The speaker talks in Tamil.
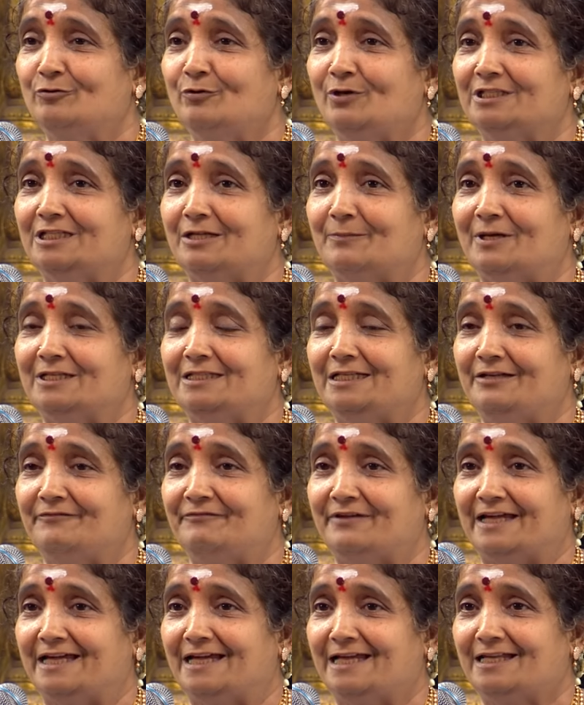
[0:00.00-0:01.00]
அந்த மாதிரி
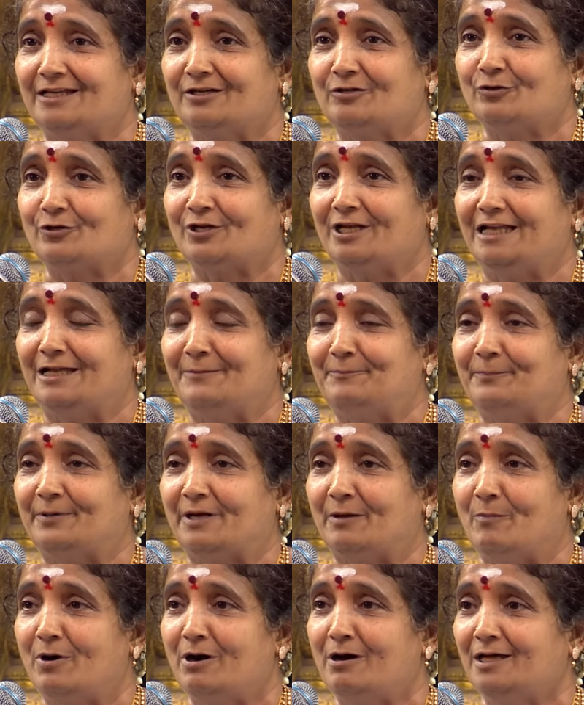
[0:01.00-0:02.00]
வெங்கல குரலில்
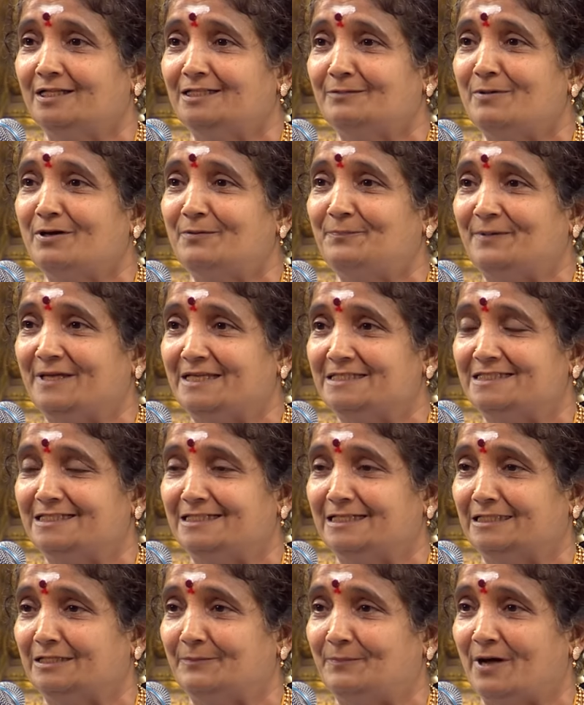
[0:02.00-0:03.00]
பிரமாதமாக
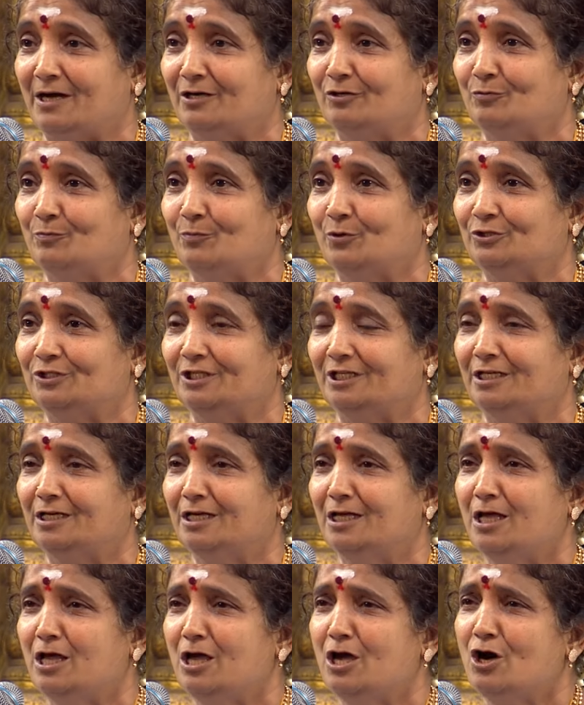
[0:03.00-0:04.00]
பேசினதை பார்க்கும்போது
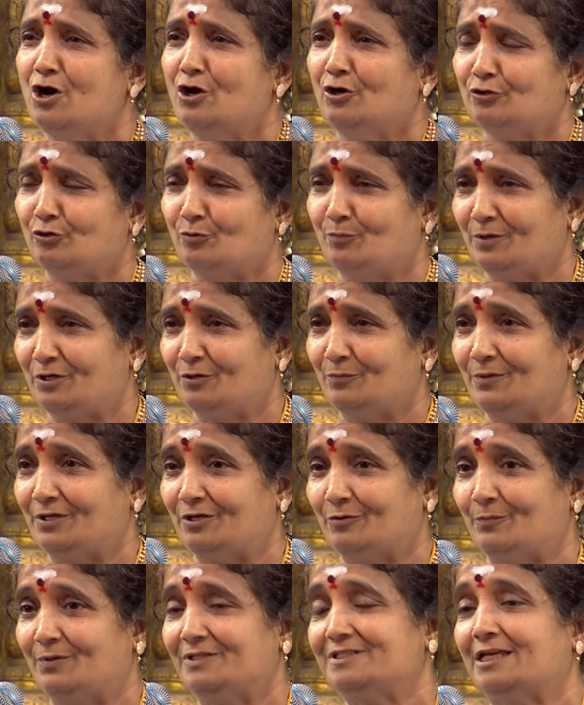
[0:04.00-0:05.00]
ரொம்ப ரொம்ப
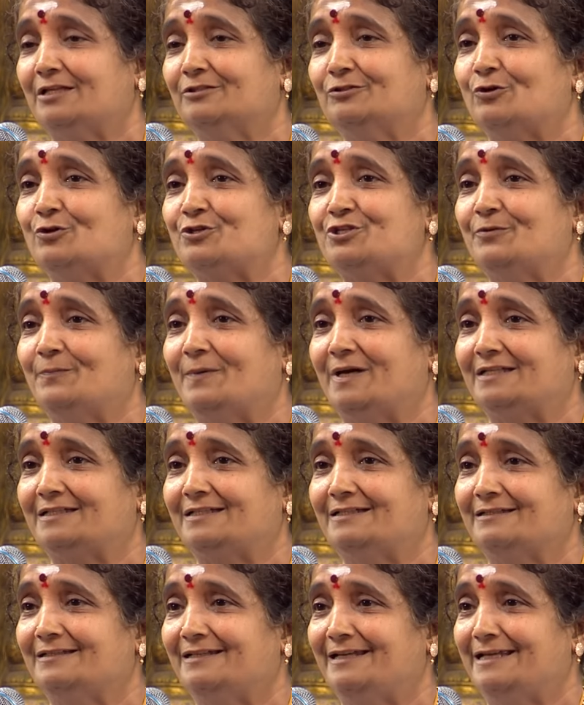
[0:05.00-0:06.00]
ரொம்ப சந்தோஷமாக
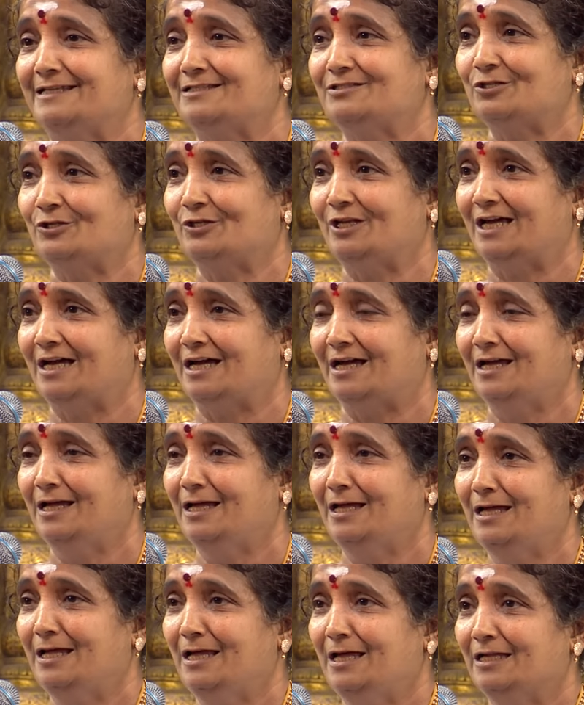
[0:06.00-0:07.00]
இருக்குது ஏன்னு சொன்னால்
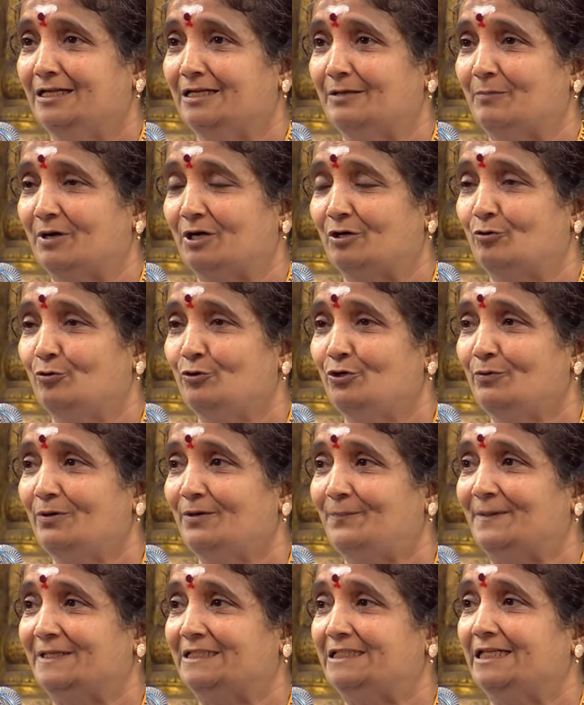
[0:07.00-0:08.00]
நம்ம குருவை
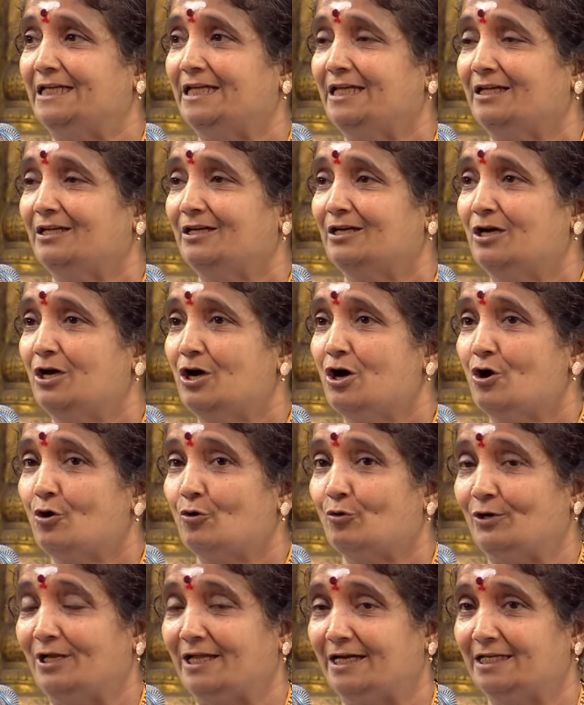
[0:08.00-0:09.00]
பற்றி
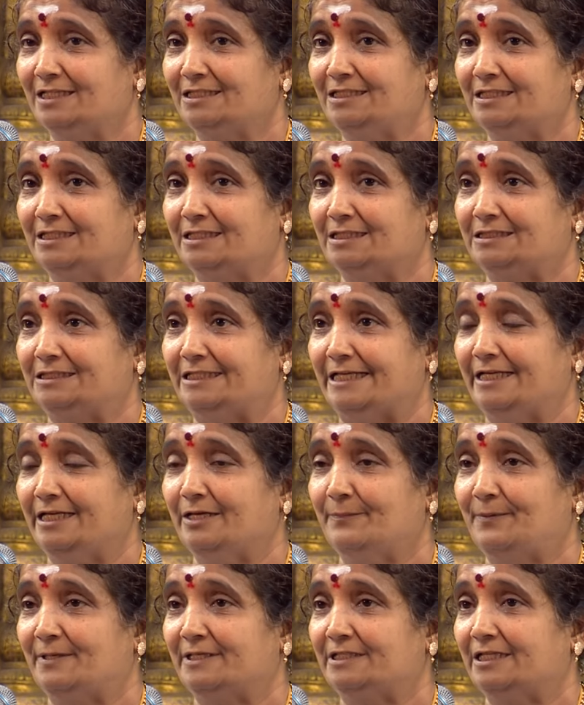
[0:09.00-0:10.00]
உலகத்துக்கு
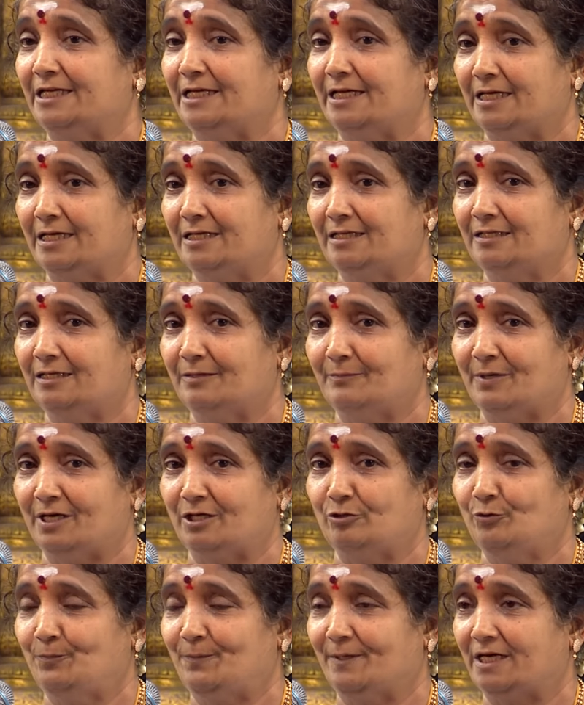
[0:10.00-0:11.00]
தெரியப்படுத்த நம்ம
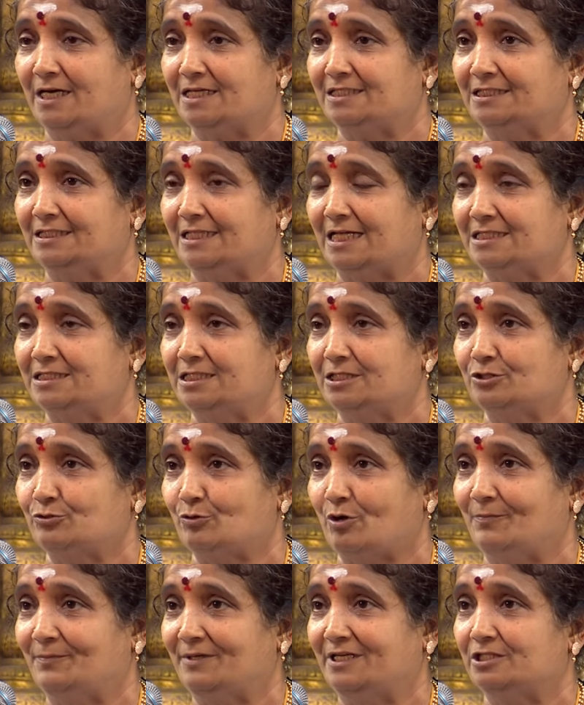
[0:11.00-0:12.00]
அருள் பிரகாசதாசன்
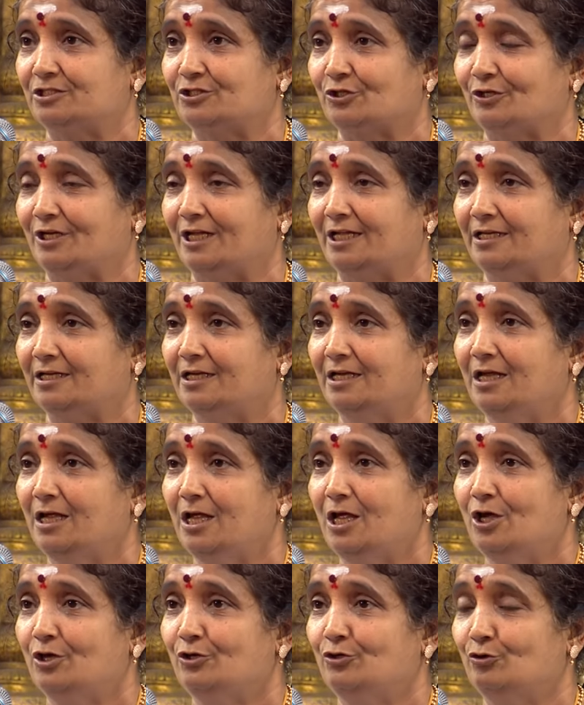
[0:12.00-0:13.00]
சுவாமிகள் சொன்னார்
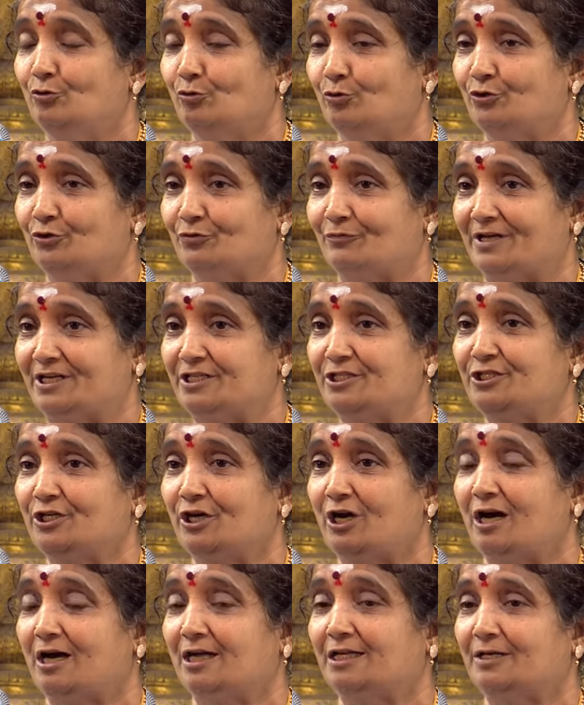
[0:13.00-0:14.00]
நூறு
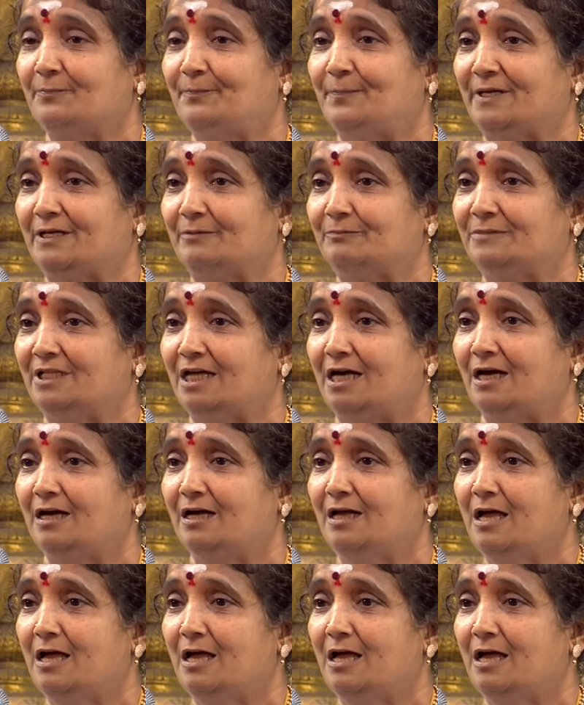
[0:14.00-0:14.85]
வருஷம் ஆனப்புறம்தான்